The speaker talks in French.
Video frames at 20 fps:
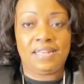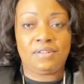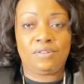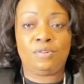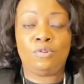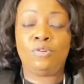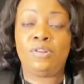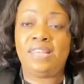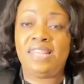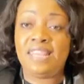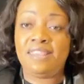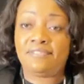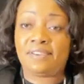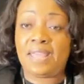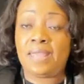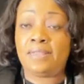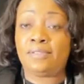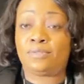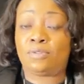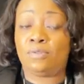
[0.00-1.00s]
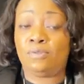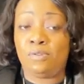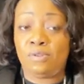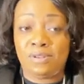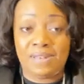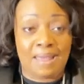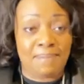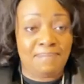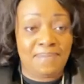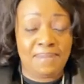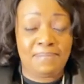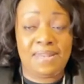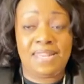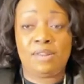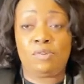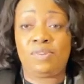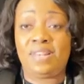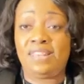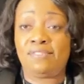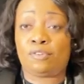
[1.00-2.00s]
le livre et la Bible est
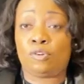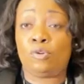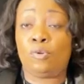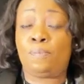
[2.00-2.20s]
le livre